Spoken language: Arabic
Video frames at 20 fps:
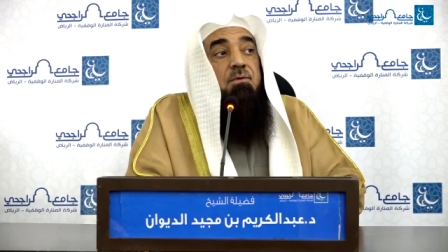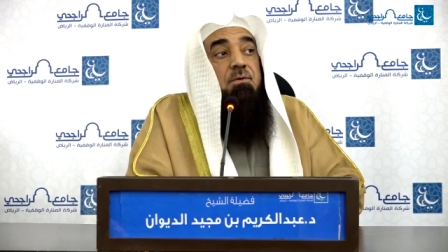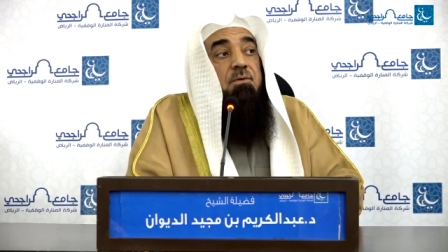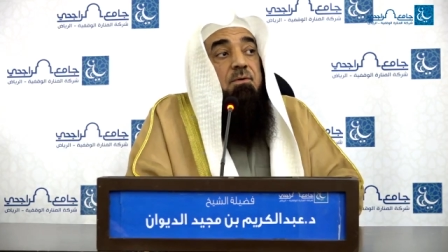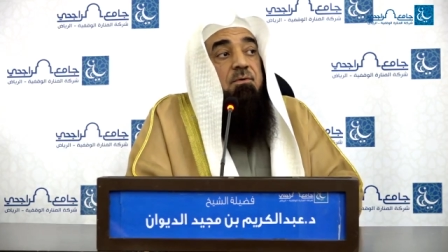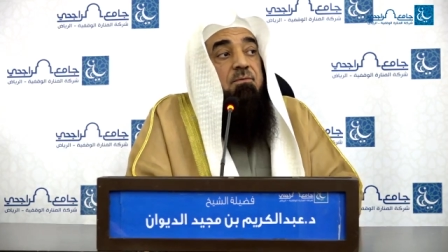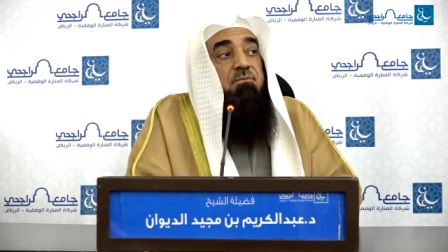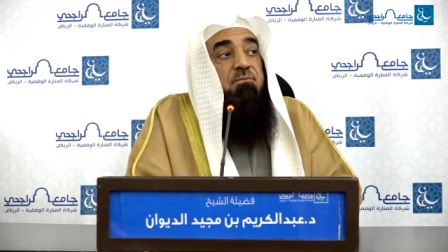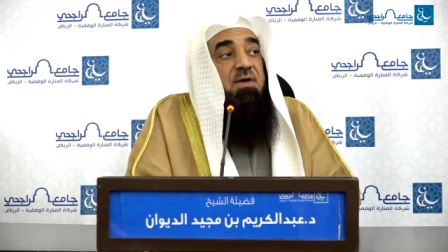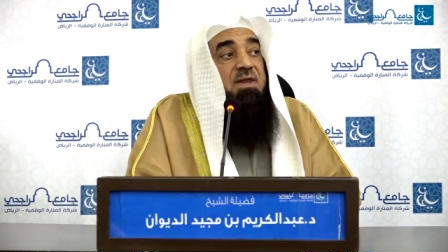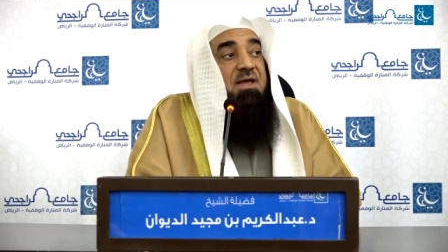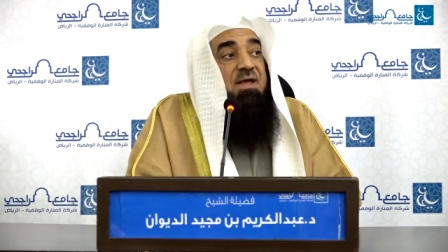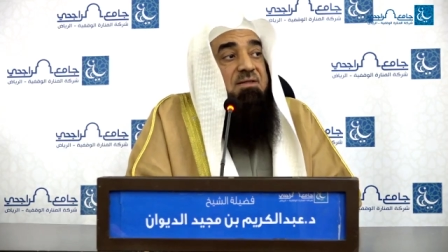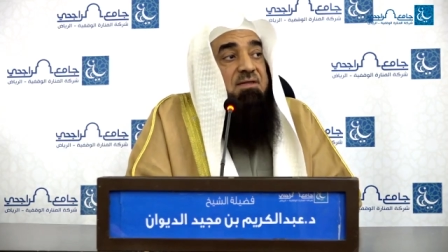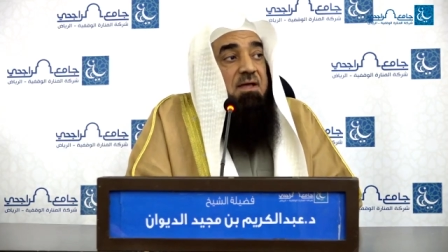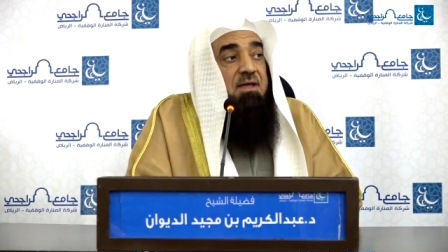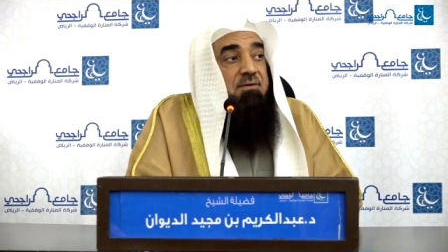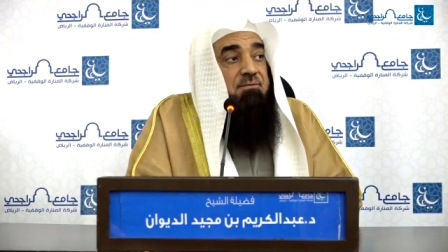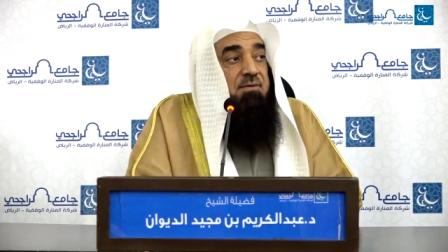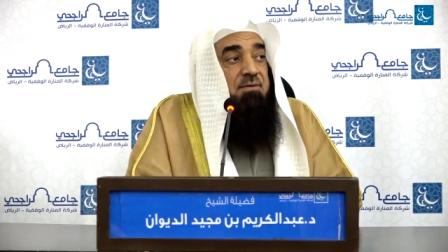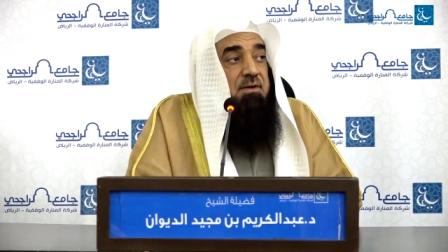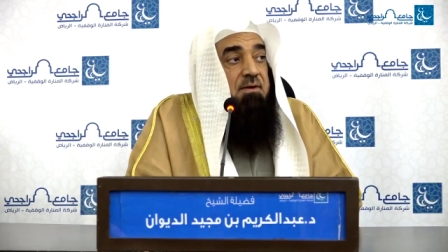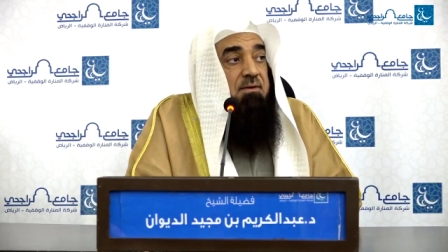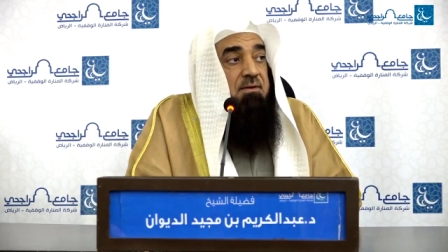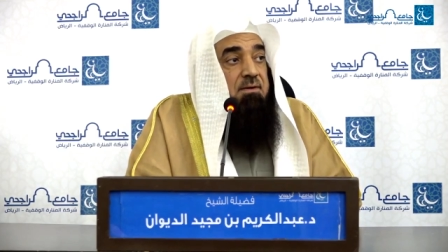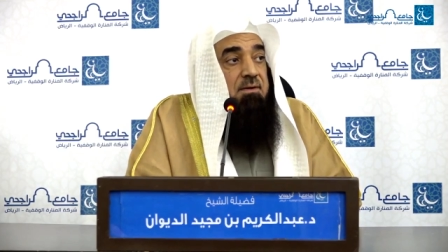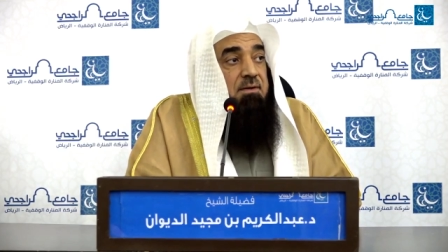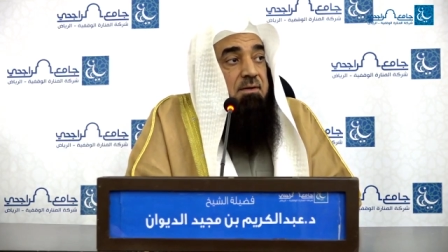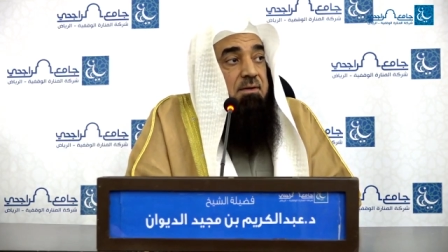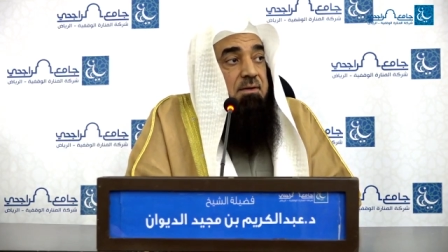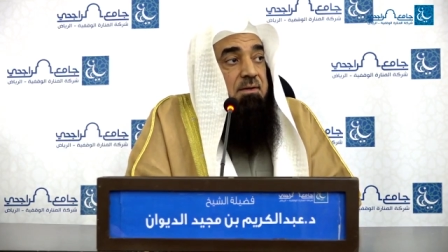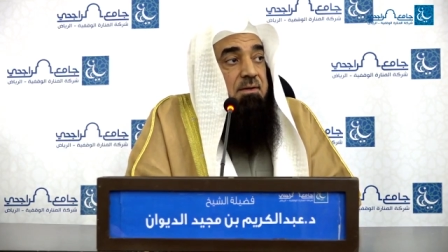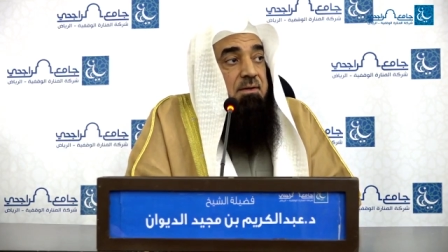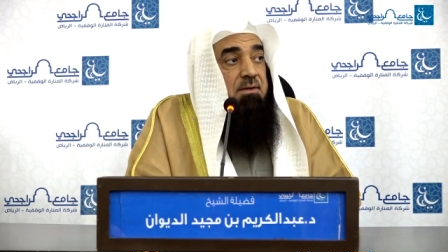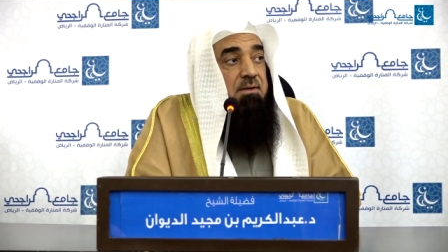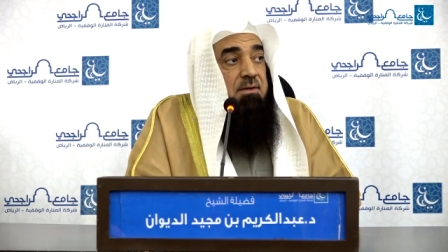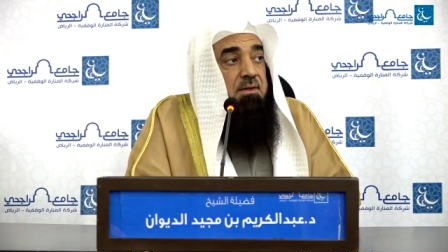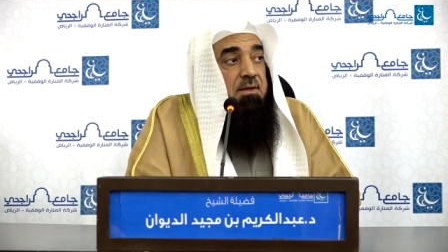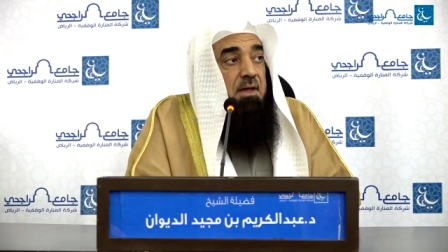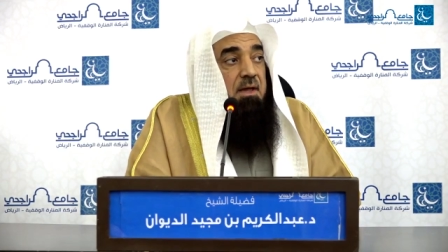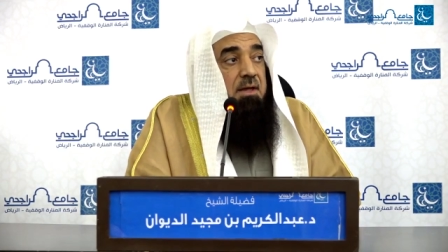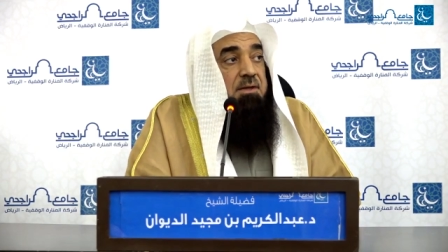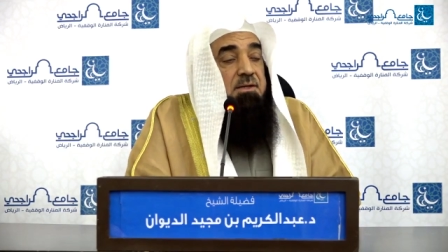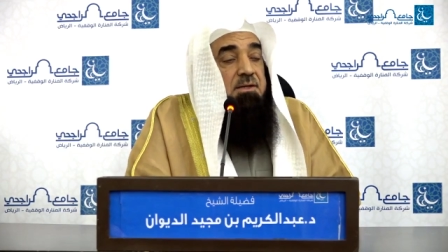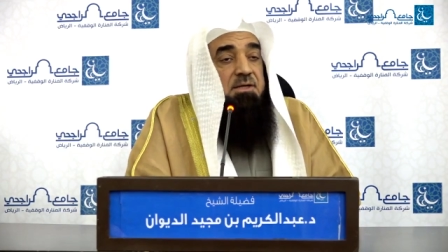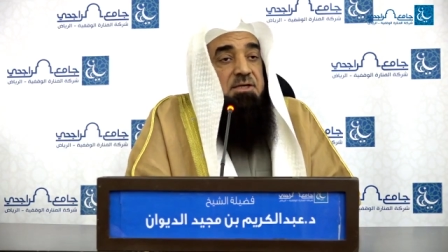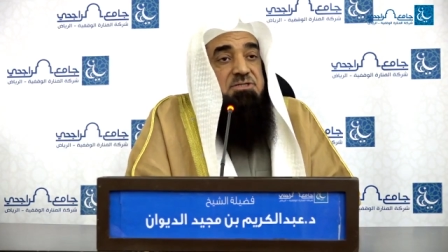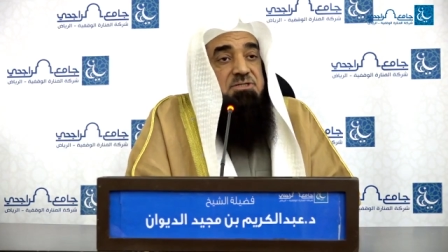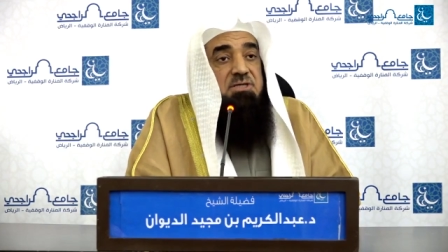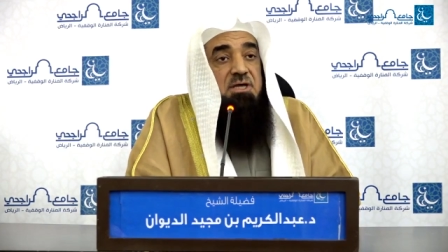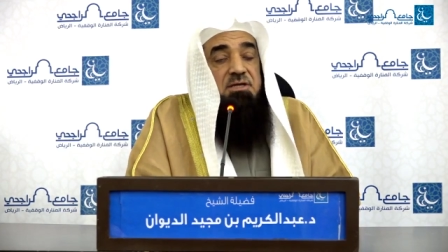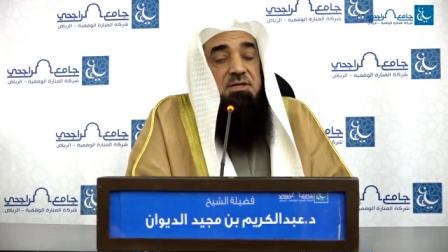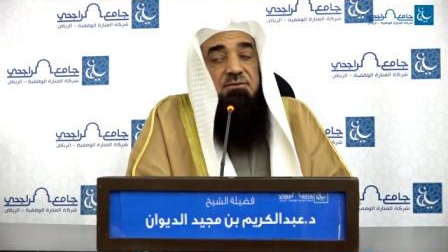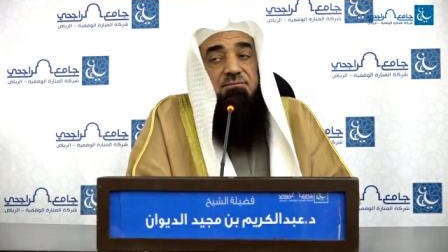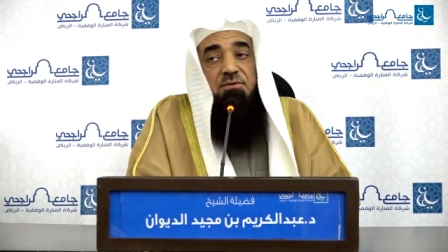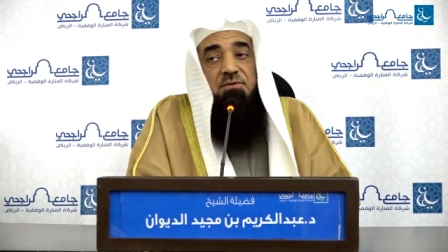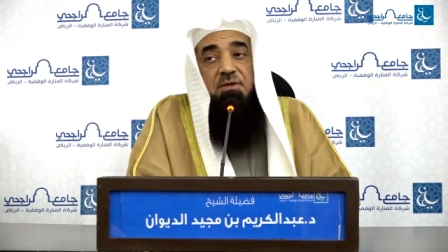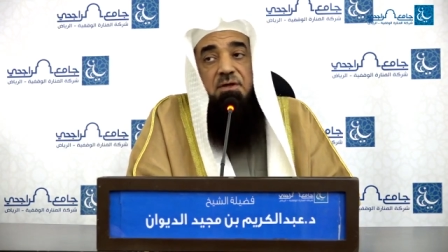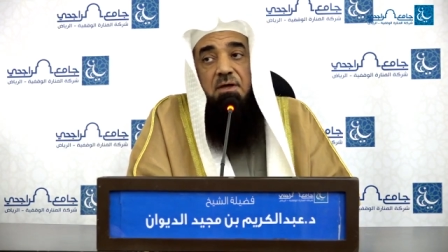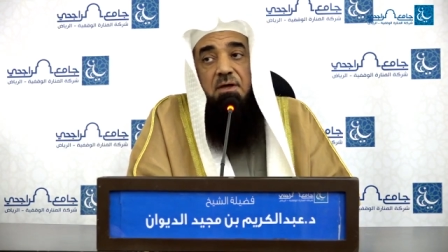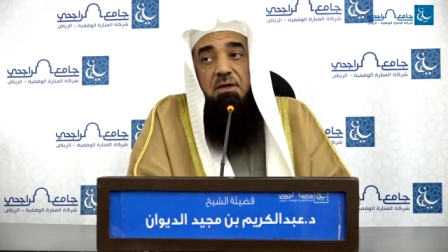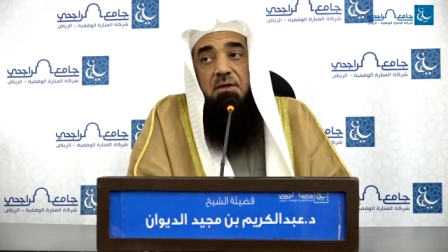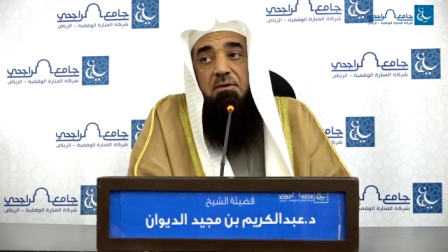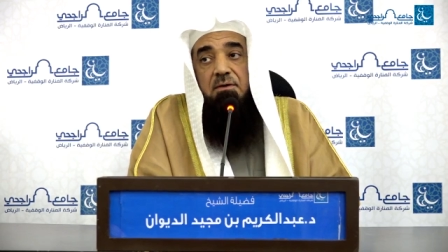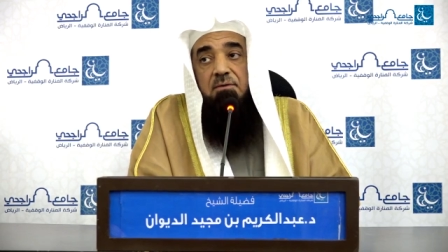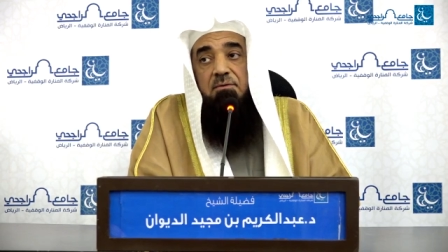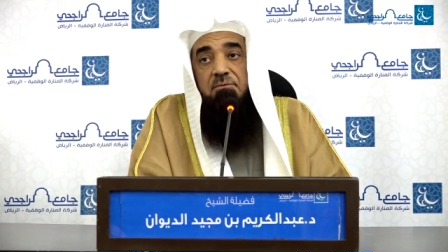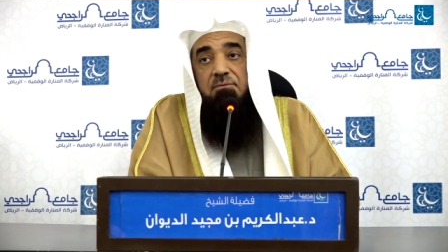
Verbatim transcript: فلا تغفل عن الإحسان فيها